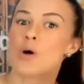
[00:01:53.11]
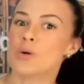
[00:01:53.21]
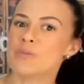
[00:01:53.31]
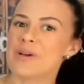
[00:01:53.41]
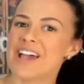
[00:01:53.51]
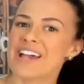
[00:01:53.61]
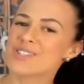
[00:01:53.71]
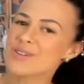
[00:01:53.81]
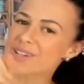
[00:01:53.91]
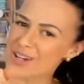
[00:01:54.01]
Um
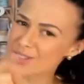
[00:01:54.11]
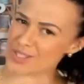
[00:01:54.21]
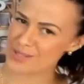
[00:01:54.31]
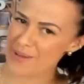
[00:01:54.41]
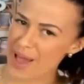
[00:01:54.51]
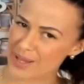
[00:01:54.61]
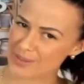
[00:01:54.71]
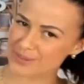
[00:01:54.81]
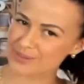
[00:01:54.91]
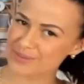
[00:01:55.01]
beijo e eu te espero!